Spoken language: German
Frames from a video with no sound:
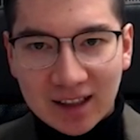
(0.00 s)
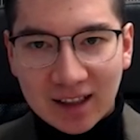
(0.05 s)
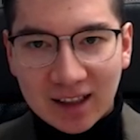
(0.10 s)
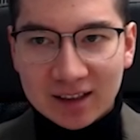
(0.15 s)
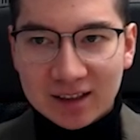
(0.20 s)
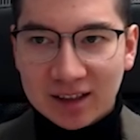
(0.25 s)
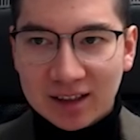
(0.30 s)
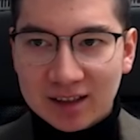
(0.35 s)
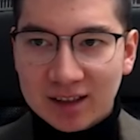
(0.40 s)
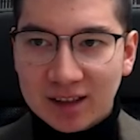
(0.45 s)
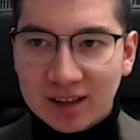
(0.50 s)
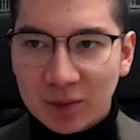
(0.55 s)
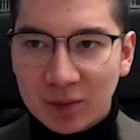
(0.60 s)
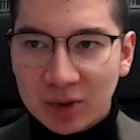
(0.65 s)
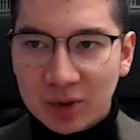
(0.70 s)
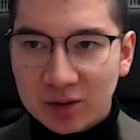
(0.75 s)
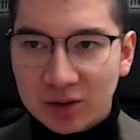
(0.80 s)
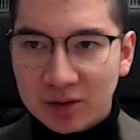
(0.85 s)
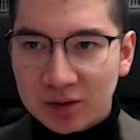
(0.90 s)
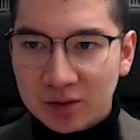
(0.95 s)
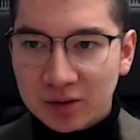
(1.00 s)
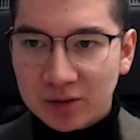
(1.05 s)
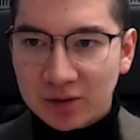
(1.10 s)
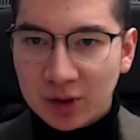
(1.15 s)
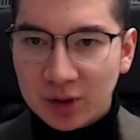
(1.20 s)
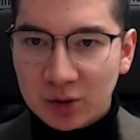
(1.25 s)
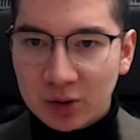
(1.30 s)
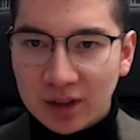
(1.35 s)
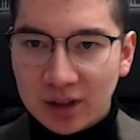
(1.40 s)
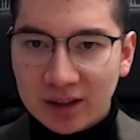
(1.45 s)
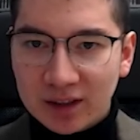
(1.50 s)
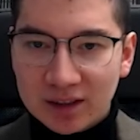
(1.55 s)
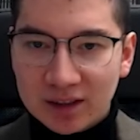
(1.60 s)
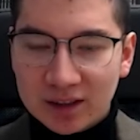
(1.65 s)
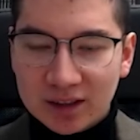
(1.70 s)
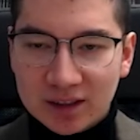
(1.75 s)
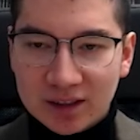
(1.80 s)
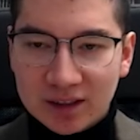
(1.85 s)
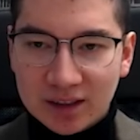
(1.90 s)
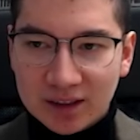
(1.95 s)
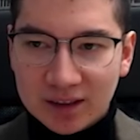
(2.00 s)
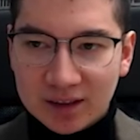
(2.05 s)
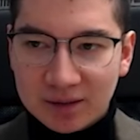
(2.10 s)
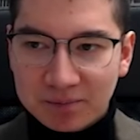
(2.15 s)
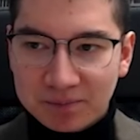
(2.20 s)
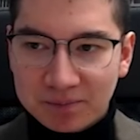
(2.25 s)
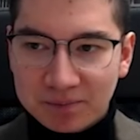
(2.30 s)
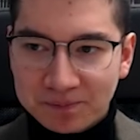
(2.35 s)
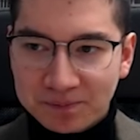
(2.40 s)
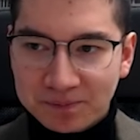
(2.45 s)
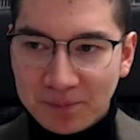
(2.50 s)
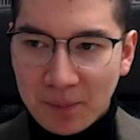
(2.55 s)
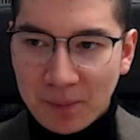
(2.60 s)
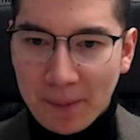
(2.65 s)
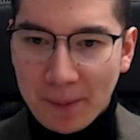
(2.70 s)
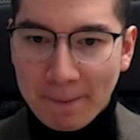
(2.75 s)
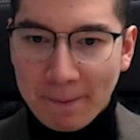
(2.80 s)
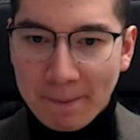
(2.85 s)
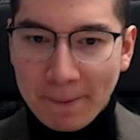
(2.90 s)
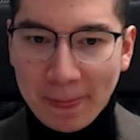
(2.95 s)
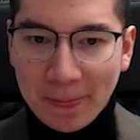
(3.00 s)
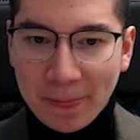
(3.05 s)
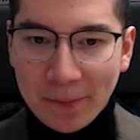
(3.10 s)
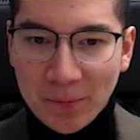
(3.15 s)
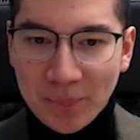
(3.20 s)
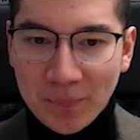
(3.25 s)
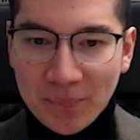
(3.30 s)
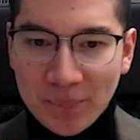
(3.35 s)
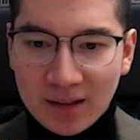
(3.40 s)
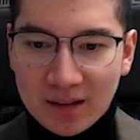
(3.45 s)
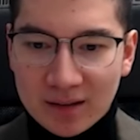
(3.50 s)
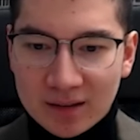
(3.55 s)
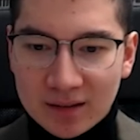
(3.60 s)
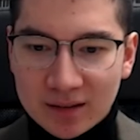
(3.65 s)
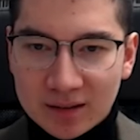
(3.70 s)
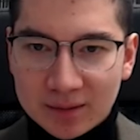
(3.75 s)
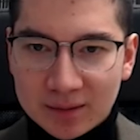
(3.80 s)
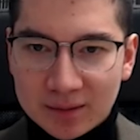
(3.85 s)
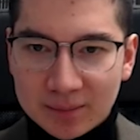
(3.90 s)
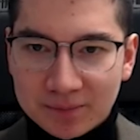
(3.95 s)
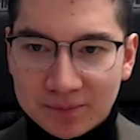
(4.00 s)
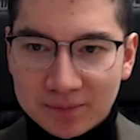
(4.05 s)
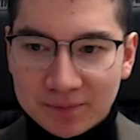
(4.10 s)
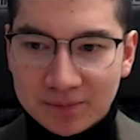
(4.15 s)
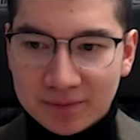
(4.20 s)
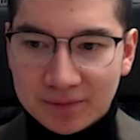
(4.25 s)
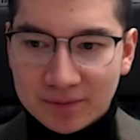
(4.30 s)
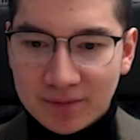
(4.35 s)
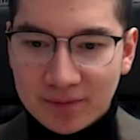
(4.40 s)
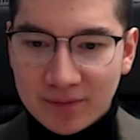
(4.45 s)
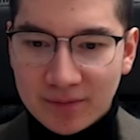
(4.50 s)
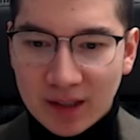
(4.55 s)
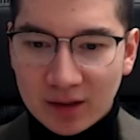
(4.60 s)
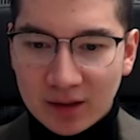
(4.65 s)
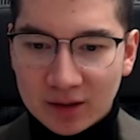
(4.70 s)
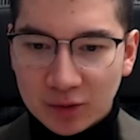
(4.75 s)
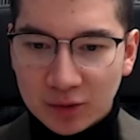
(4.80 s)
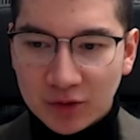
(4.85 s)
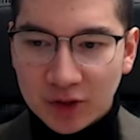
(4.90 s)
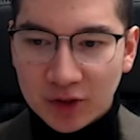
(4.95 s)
lange tatsächlich mal so ein, so ein virtuelles. Ähm, ähm, ja, so einen